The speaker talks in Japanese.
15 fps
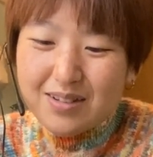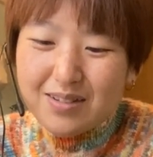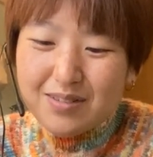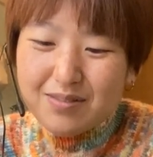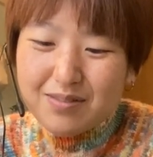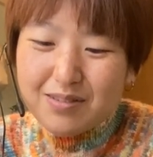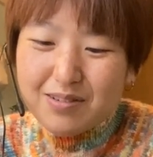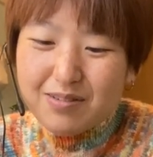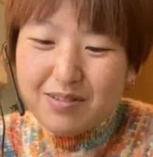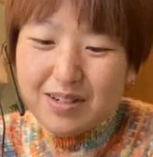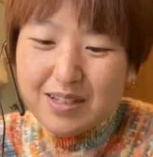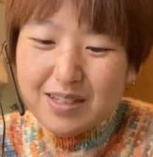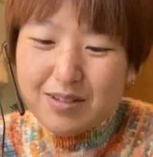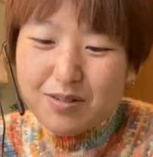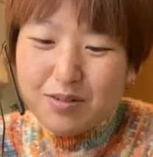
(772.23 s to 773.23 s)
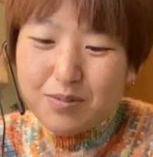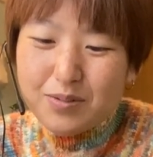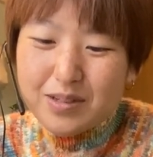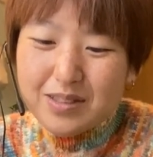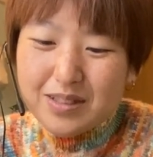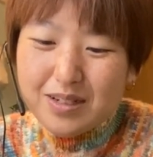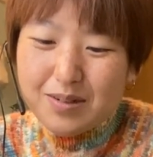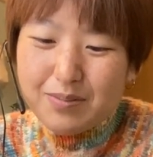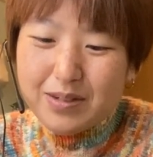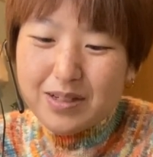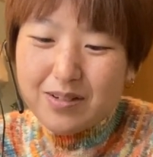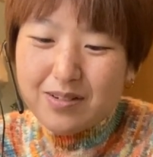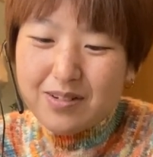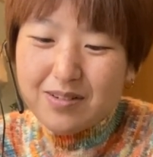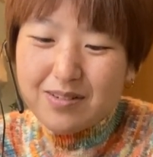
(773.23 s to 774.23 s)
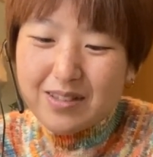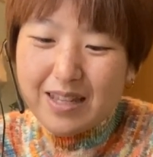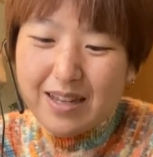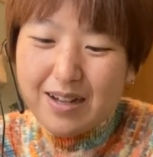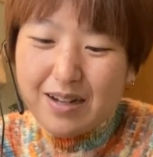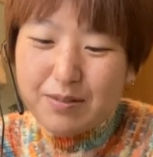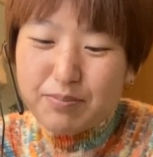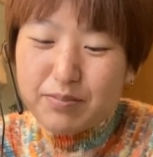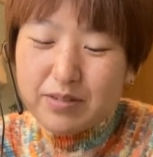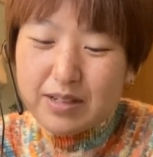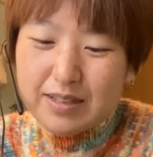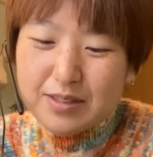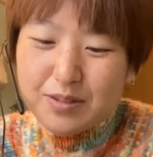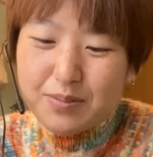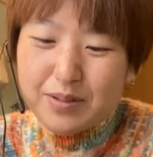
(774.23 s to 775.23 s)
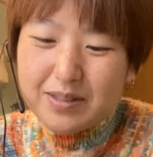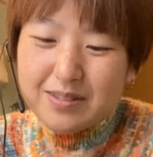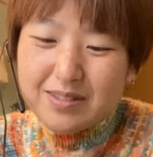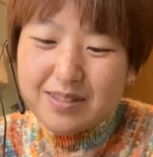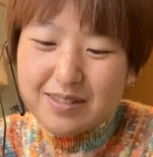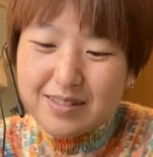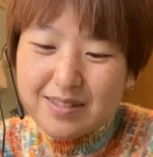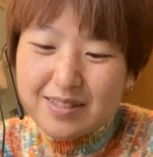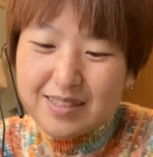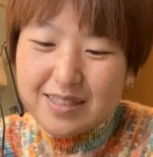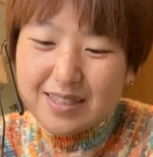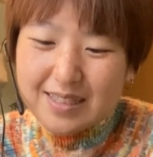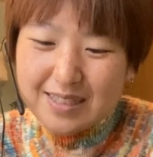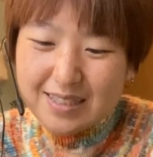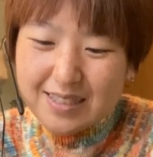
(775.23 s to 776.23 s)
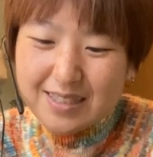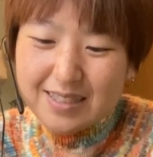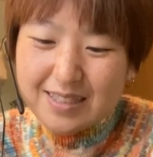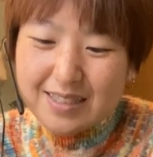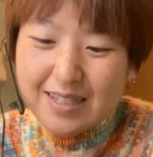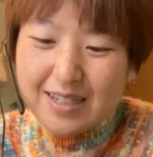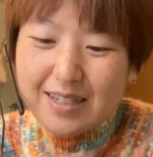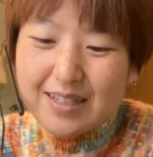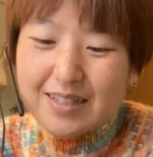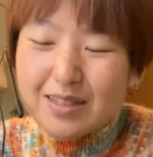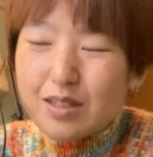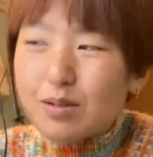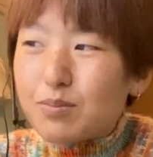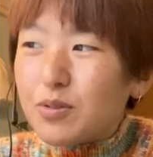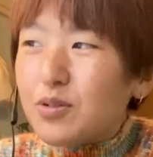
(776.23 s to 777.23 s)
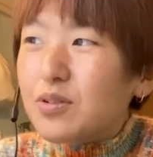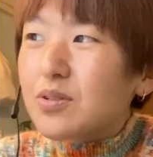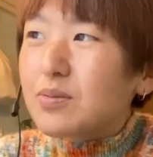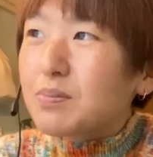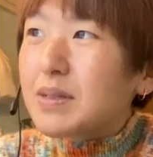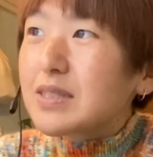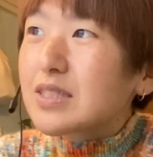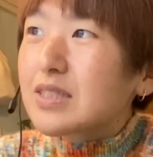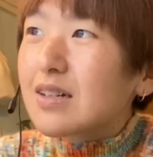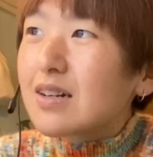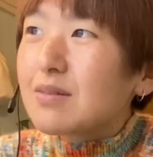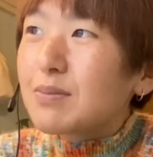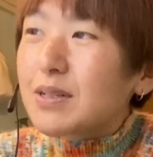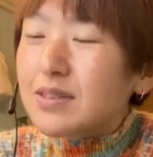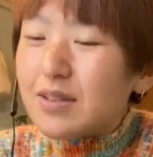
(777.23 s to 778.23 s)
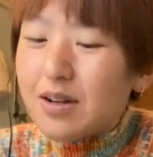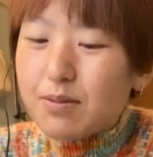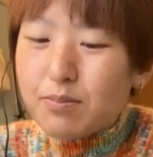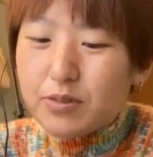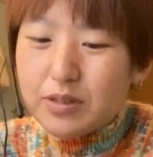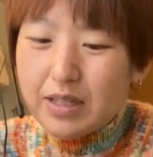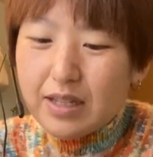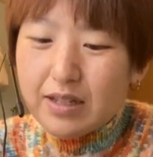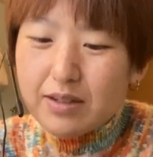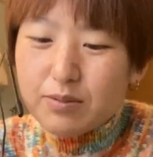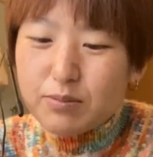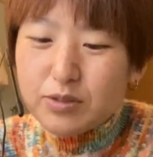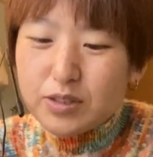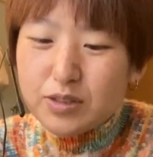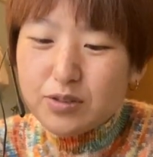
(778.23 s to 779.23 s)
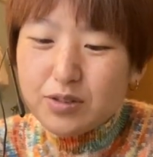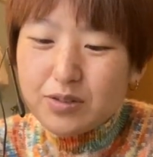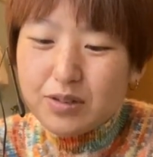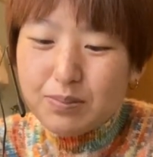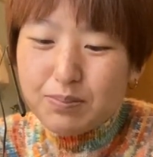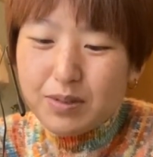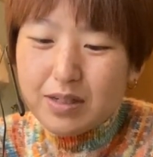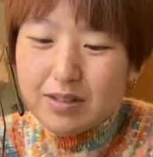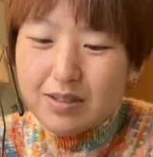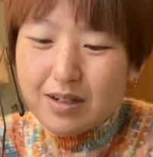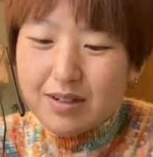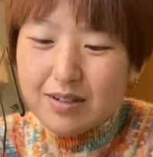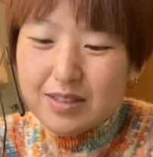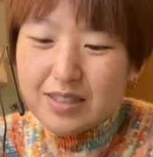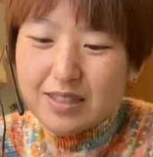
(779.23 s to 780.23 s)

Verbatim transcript: 本当これ1個覚えてればいろいろね遊べるしでも、まあ、違うパターンもね面白いのいっぱいあるから違う